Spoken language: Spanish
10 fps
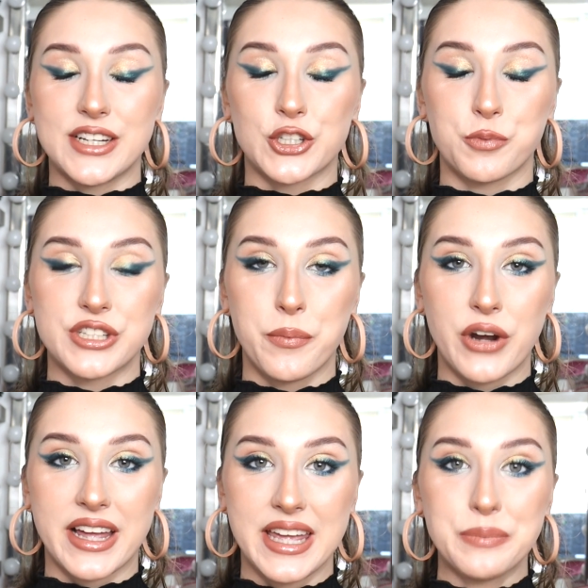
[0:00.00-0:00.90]
chicos, pues ya
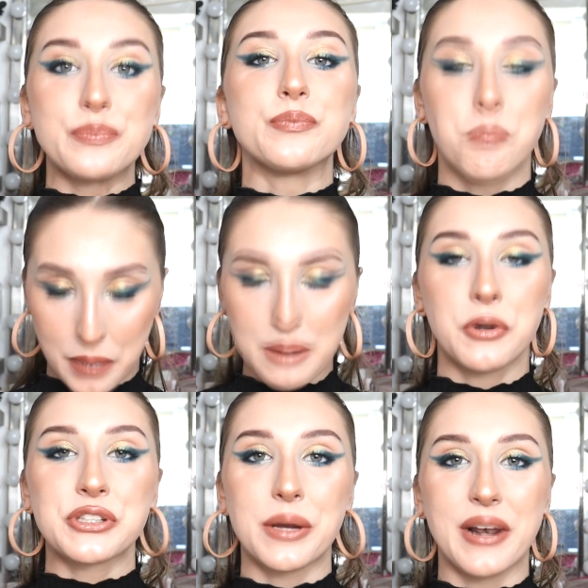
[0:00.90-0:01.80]
por aquí
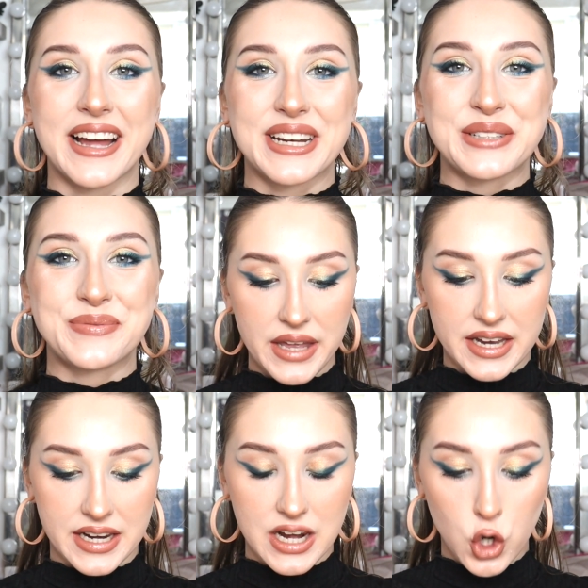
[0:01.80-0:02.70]
vamos a hablar.
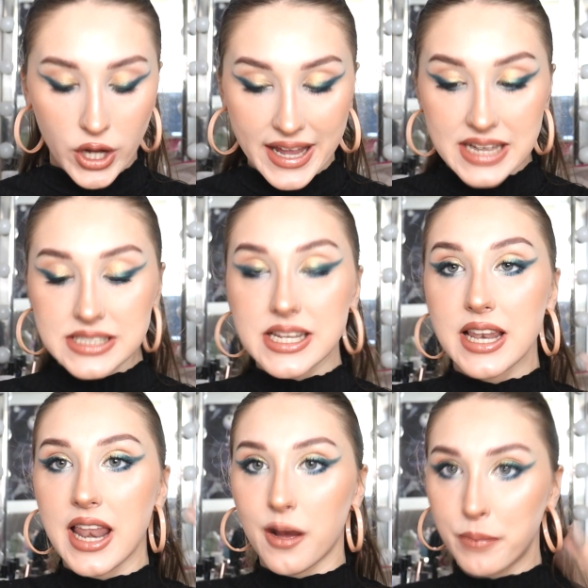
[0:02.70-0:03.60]
Bien, lo que es
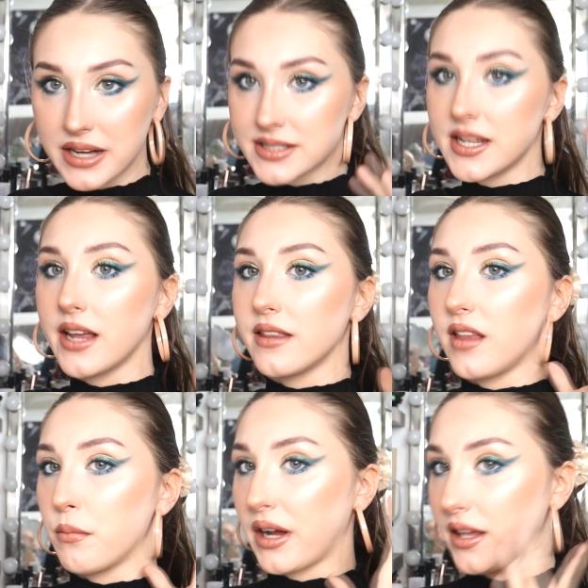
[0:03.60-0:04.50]
la base
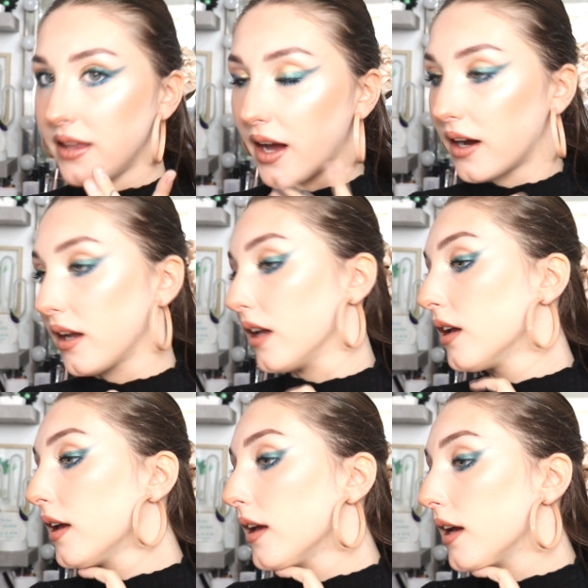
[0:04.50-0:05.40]
de
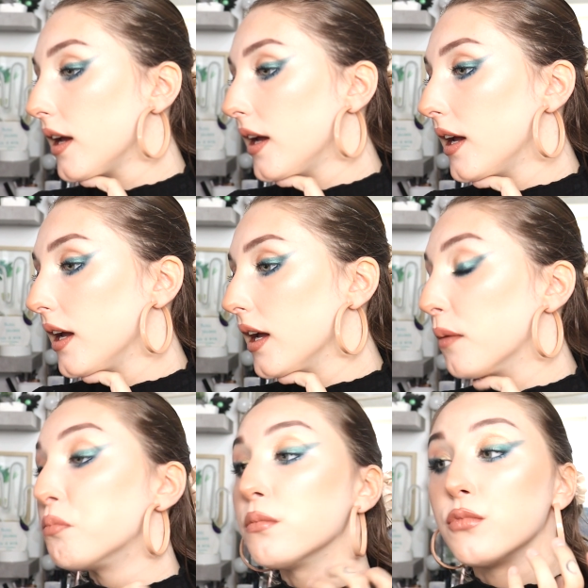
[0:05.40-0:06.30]
maquillaje.
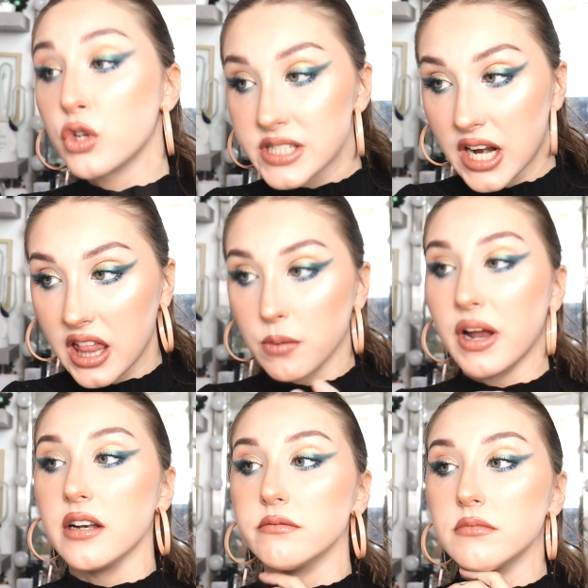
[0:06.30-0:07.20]
Eh, no está nada
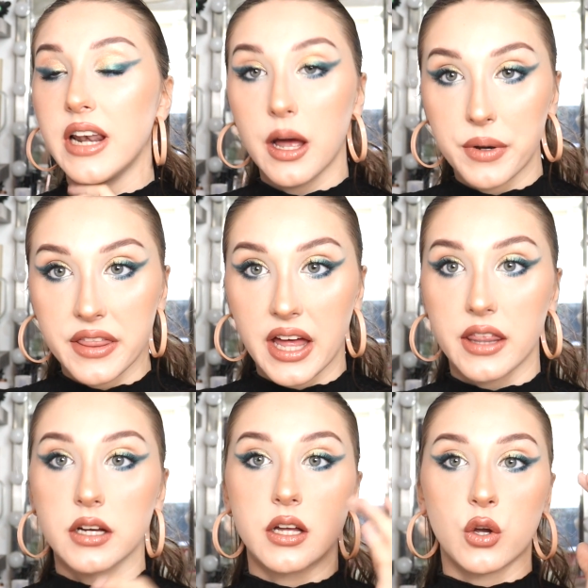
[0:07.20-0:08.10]
mal, la
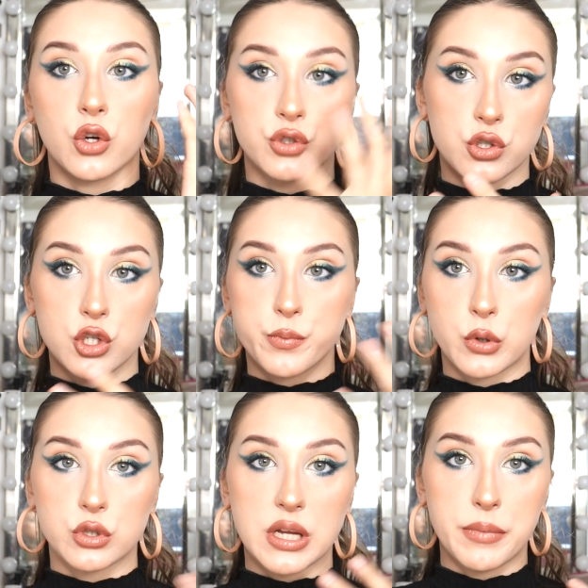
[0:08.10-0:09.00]
verdad. Con todos los
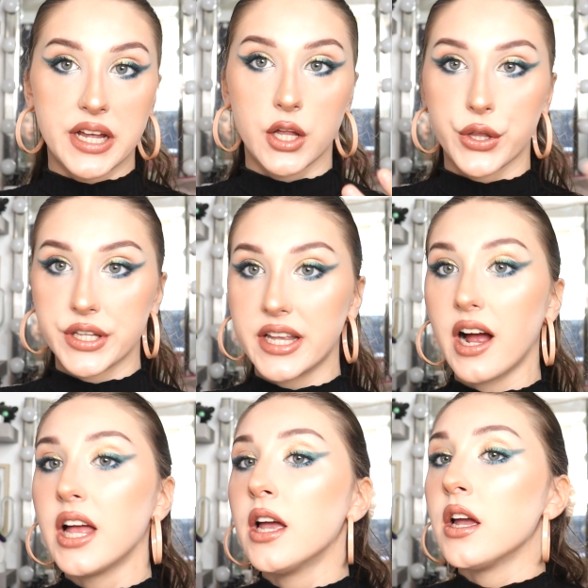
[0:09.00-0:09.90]
productos aplicados,
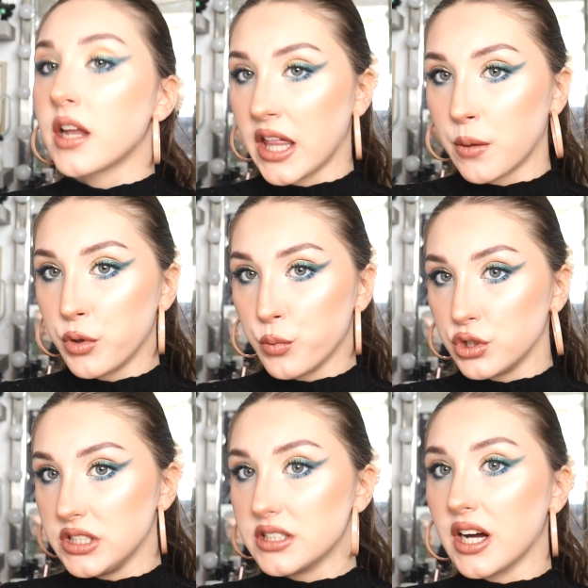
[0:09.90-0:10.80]
etcétera, queda muy
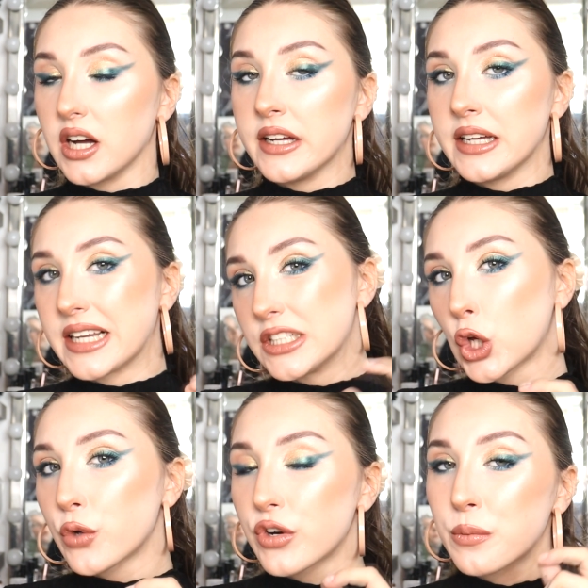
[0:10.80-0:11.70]
bonita. Eh, que el
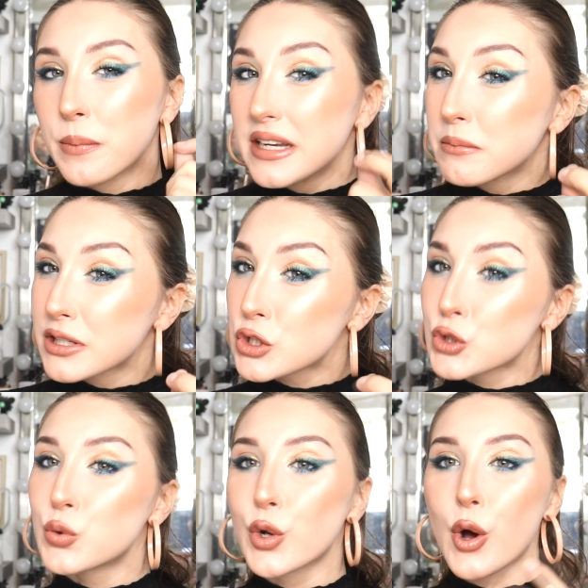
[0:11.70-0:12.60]
tono fuera un pelín más
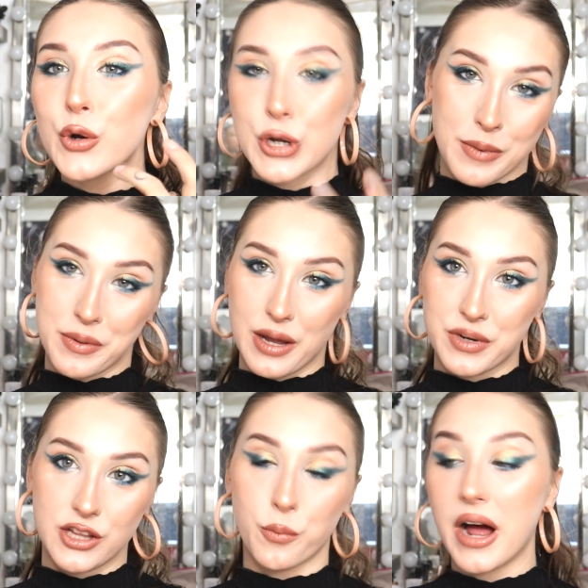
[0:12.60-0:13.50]
oscuro no me habría
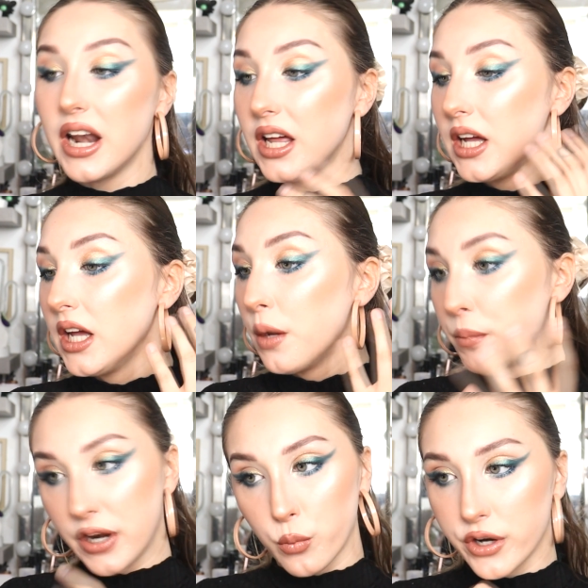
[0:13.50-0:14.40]
venido mal,
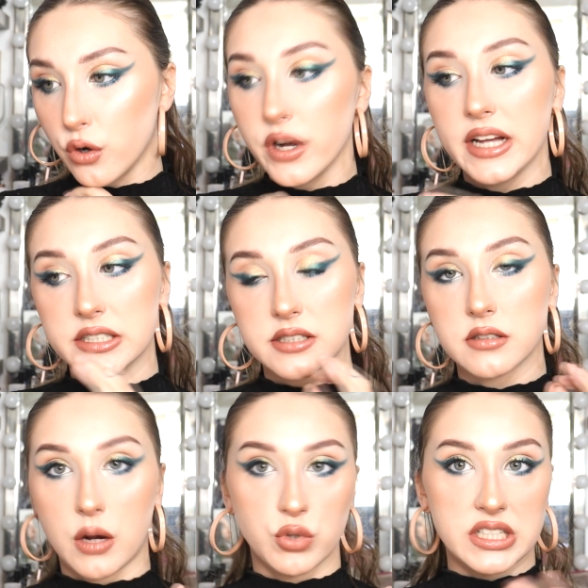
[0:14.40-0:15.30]
pero bueno, es,
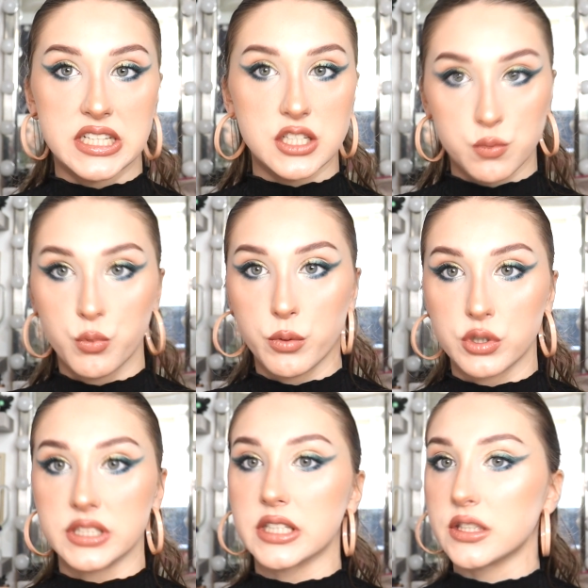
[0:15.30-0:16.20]
aún así es muy
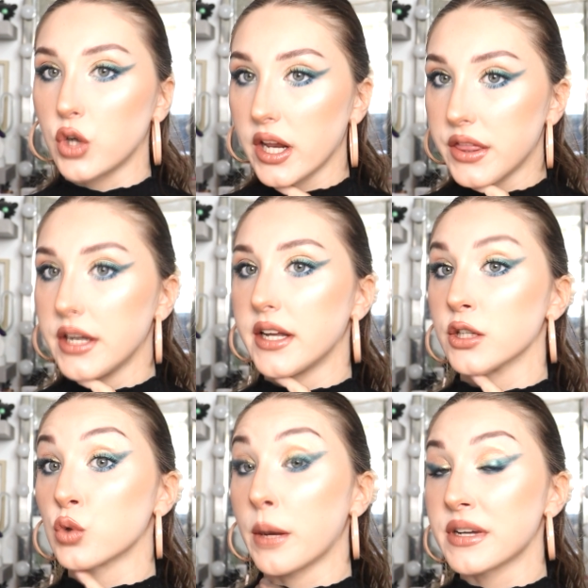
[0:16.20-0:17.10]
bonita. Tengo que decir que
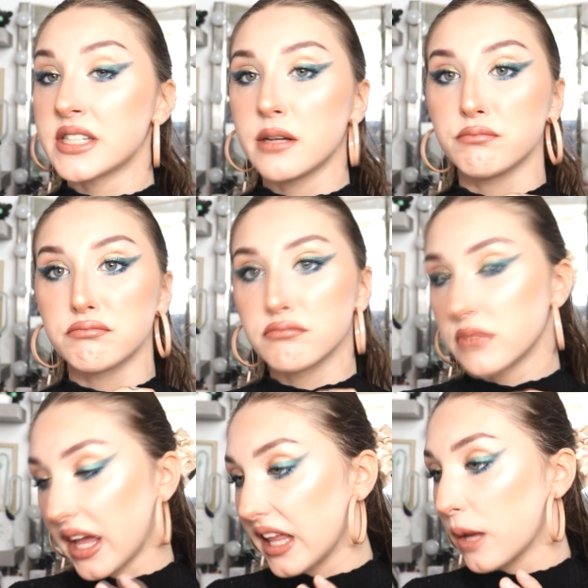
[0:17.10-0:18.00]
es una base
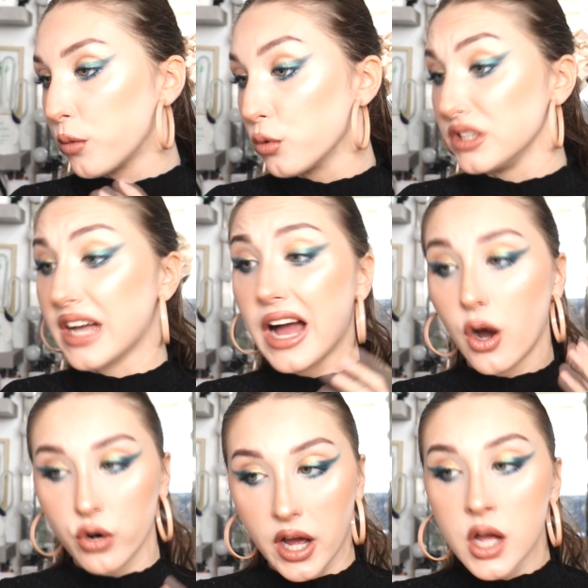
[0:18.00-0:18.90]
que queda muy bonita.
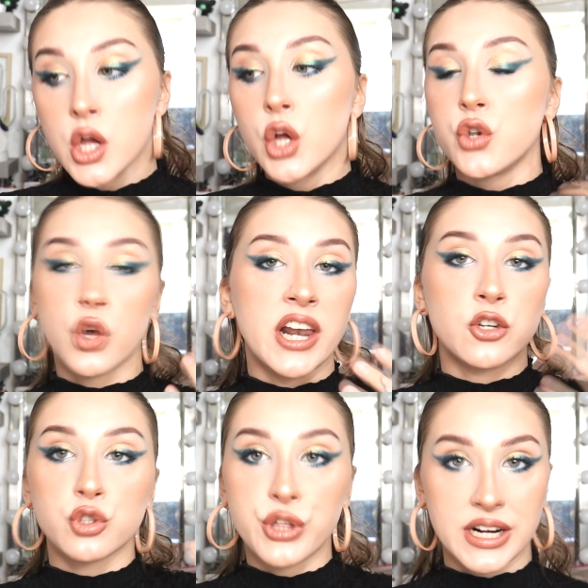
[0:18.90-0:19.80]
Ahora, no la
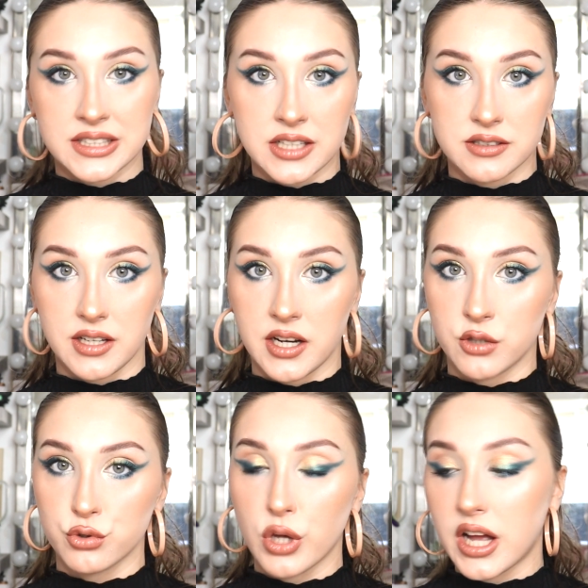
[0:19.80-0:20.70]
noto hidratante, la
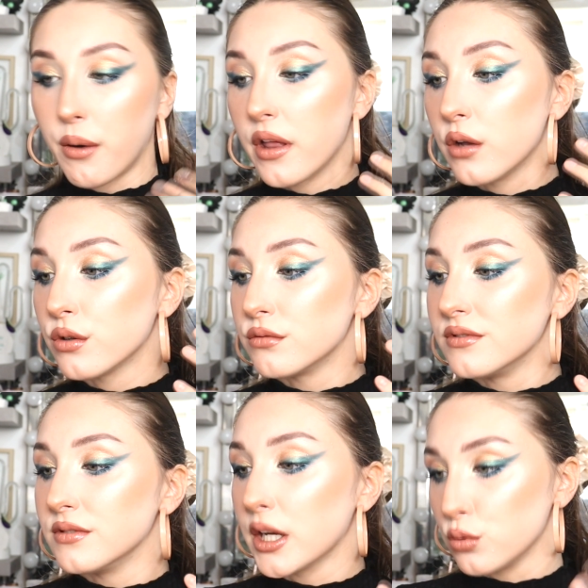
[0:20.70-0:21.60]
noto de acabado
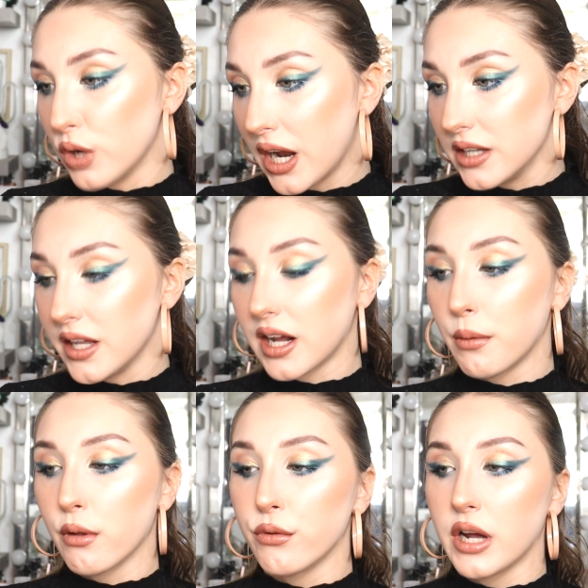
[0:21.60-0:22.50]
natural, de
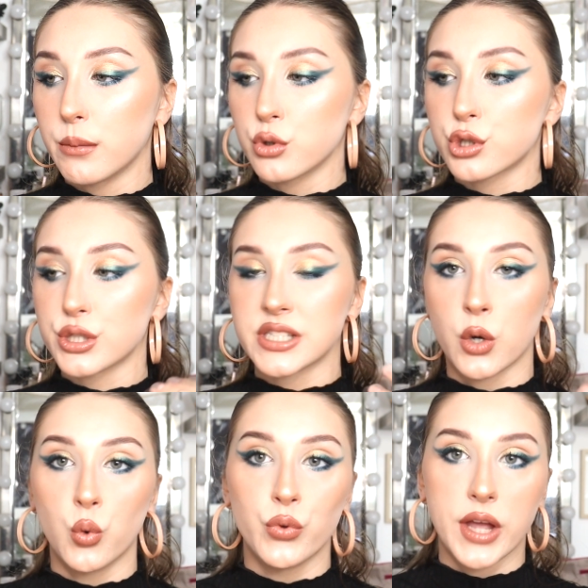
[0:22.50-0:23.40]
acabado, digamos,
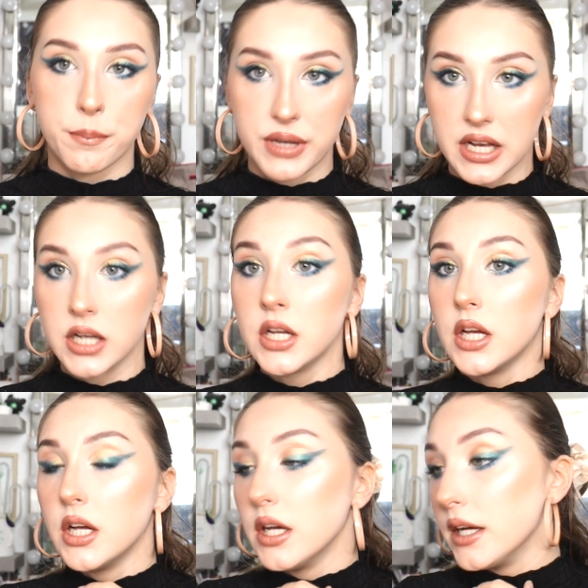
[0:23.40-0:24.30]
segunda piel.
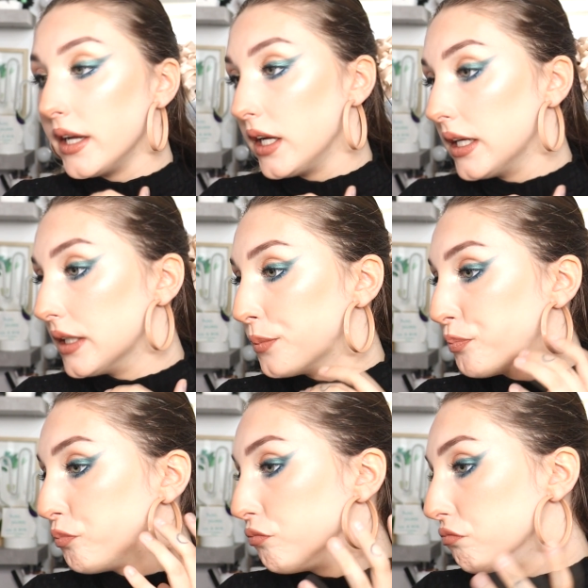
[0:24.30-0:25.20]

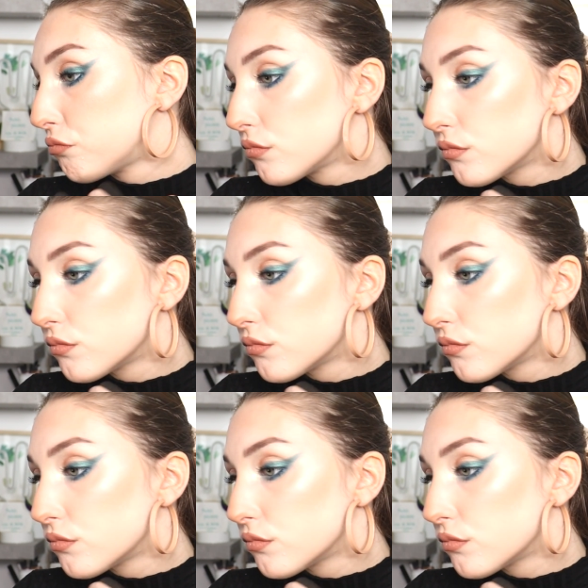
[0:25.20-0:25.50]
Em,